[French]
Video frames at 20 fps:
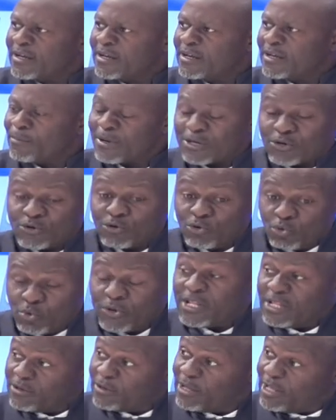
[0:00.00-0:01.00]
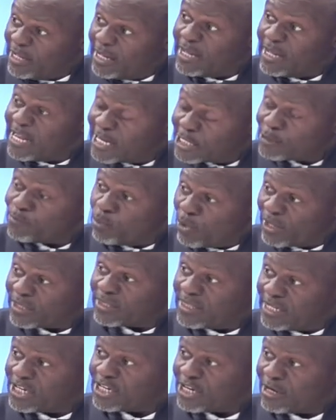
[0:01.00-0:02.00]
Parce que lui, il, exploite
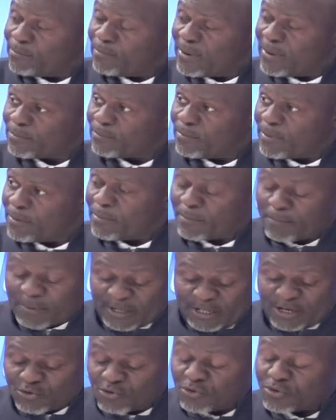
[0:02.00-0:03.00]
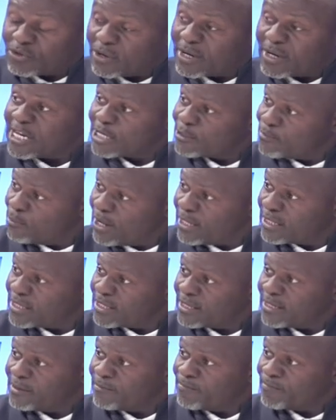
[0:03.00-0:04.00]
déjà, pendant ce temps, il exploite.
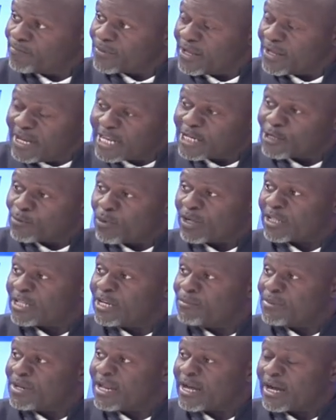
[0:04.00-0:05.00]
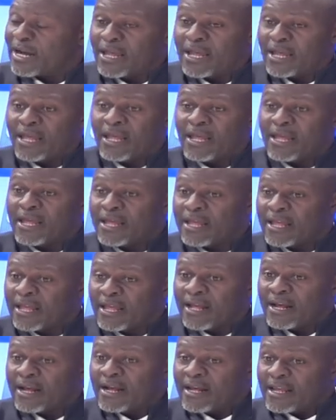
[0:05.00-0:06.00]
Il exploite les minéraux et
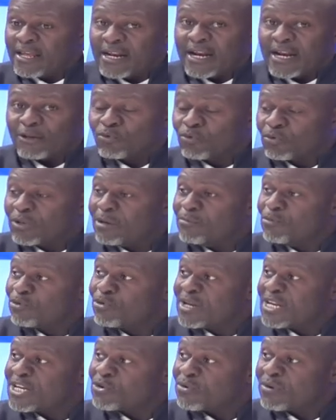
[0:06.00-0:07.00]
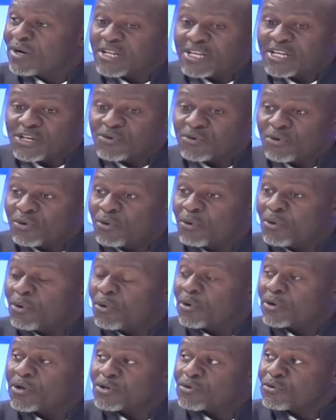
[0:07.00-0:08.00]
il a toutes les multinationales qui sont,
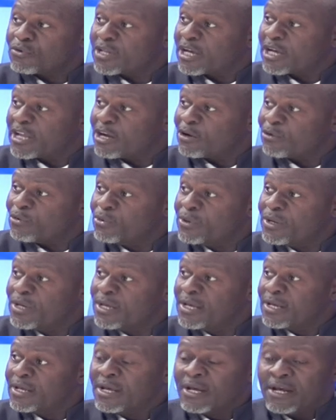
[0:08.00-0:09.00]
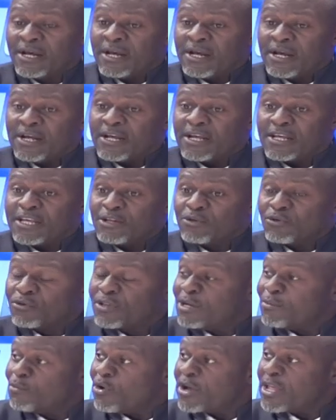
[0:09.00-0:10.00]
qui sont derrière lui, et qui donnent des
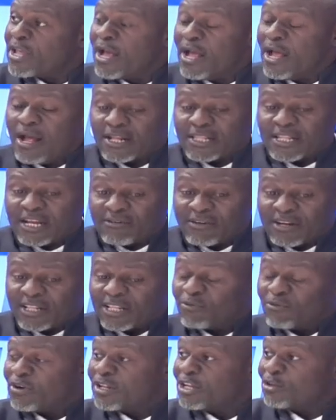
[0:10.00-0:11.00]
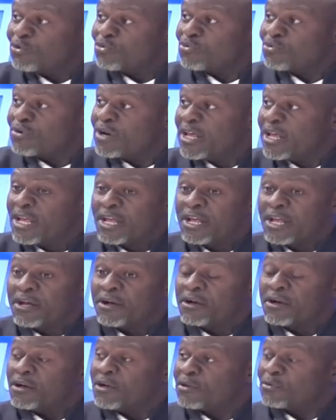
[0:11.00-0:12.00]
moyens à travers des voies détournées,
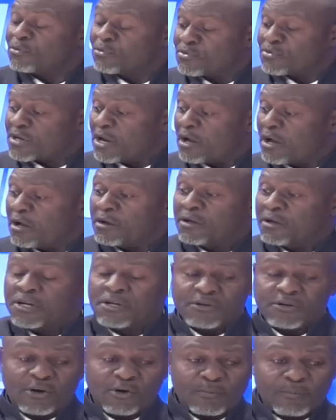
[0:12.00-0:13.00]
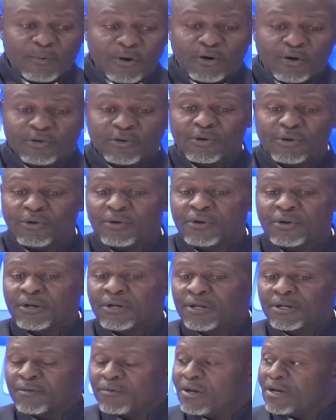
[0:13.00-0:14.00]
euh, tout ça. Nous allons prendre
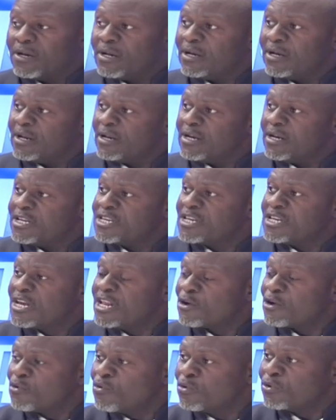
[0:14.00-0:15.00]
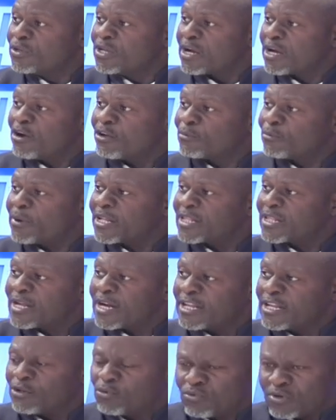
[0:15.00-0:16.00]
euh, les, illégaux des grandes bretagne
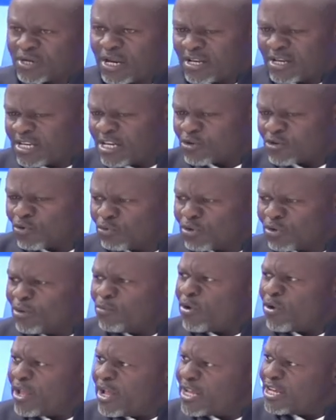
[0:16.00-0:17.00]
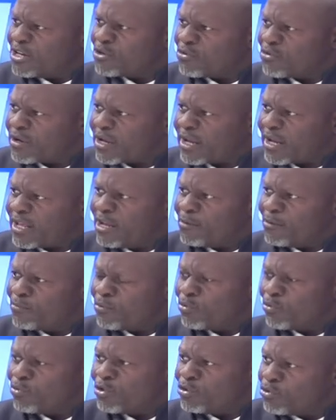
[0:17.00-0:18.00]
et tout ça. Ce sont des moyens qu'ils ont créés pour
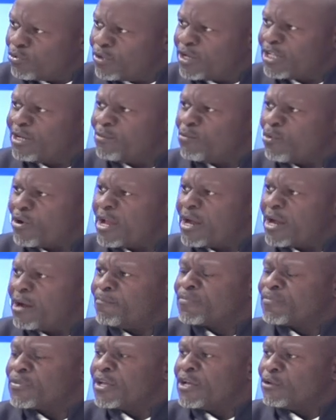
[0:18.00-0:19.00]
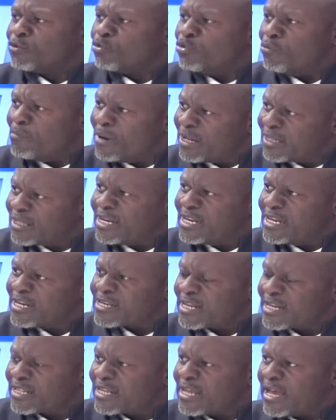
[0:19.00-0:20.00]
lui donner des moyens de maintenir
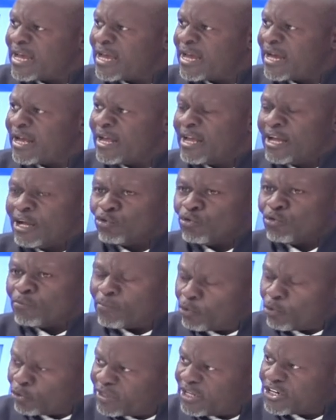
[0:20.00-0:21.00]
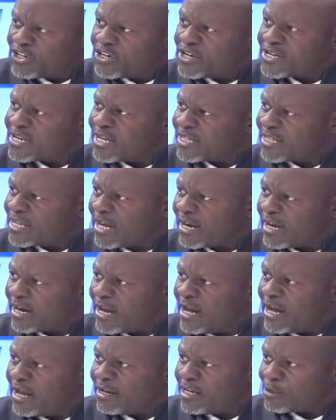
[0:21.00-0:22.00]
cette guerre, de protéger cette
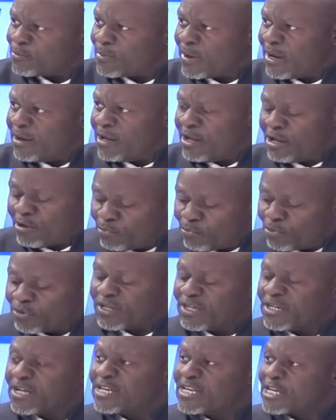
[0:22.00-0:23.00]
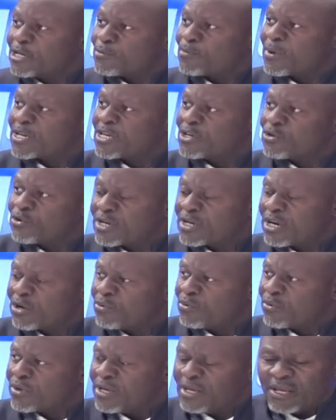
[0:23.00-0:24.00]
guerre-là, n'est-ce pas Protéger les espaces qu'ils ont déjà
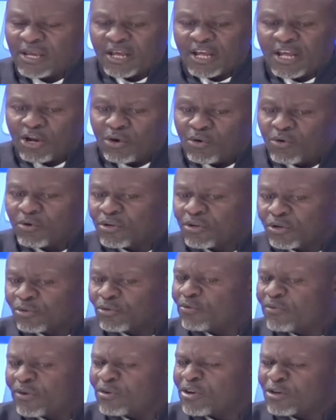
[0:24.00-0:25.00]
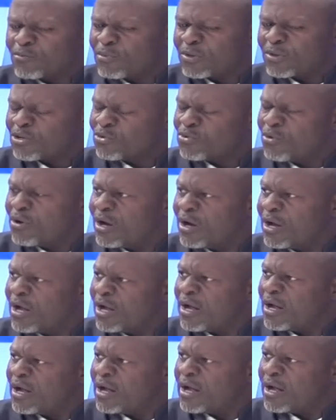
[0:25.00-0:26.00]
conquis, le temps de faire une exploitation
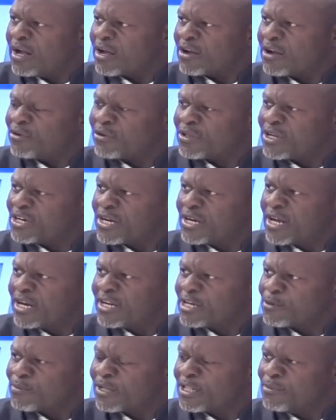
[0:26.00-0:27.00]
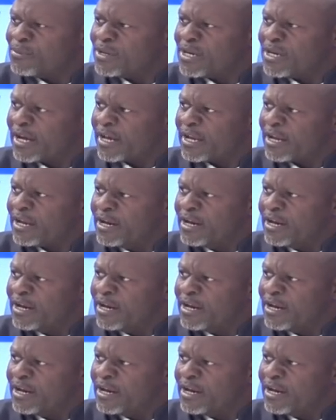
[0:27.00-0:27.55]
à, grande échelle, n'est-ce pas, des minéraux.